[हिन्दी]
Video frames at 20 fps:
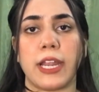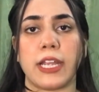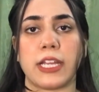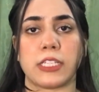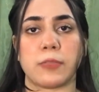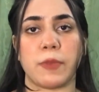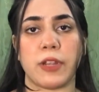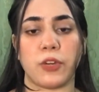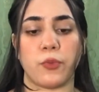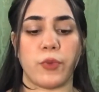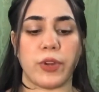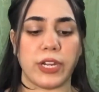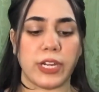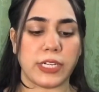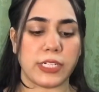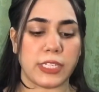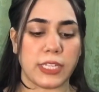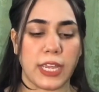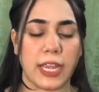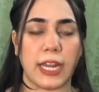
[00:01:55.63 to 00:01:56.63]
हैं कि इसमें
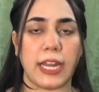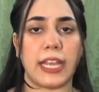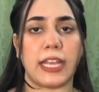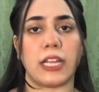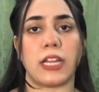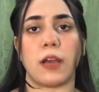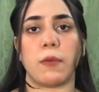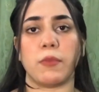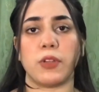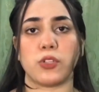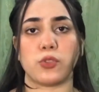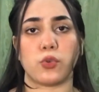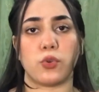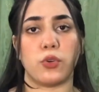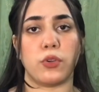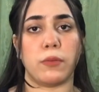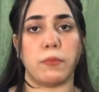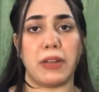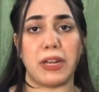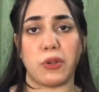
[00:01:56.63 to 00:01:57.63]
इंग्रेडिएंट्स ये हैं लेकिन हम
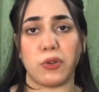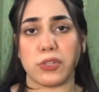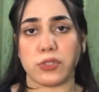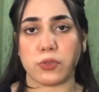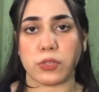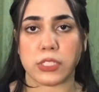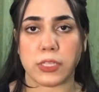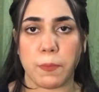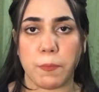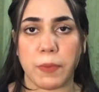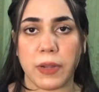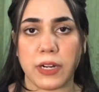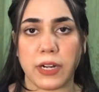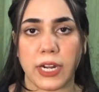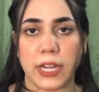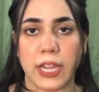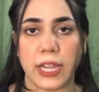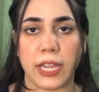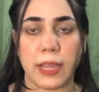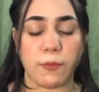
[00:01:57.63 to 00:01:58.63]
इसको बिल्कुल इसको सिंपल
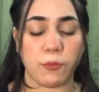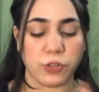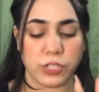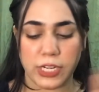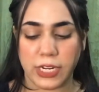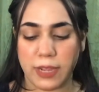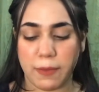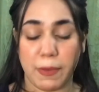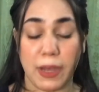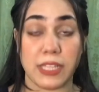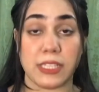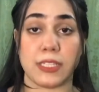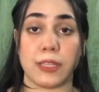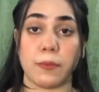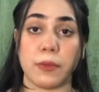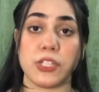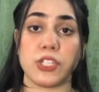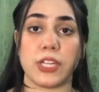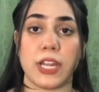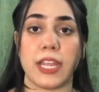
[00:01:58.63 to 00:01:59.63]
रखेंगे मुझे ये बात
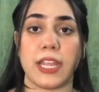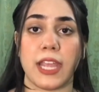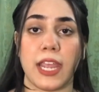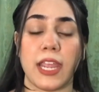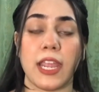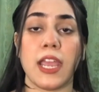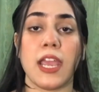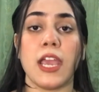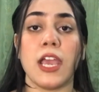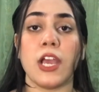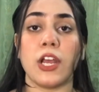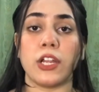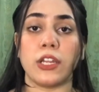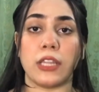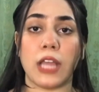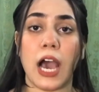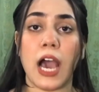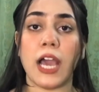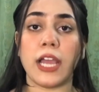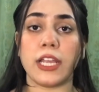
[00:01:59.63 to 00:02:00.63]
समझ नहीं आई
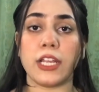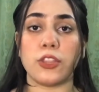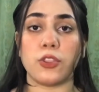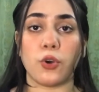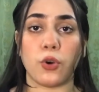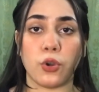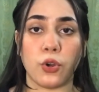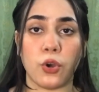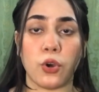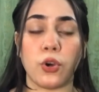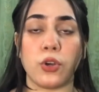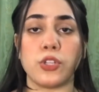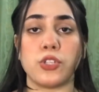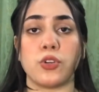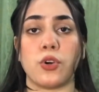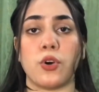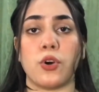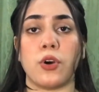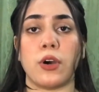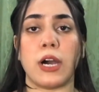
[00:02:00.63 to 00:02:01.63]
ना ही दोनों जो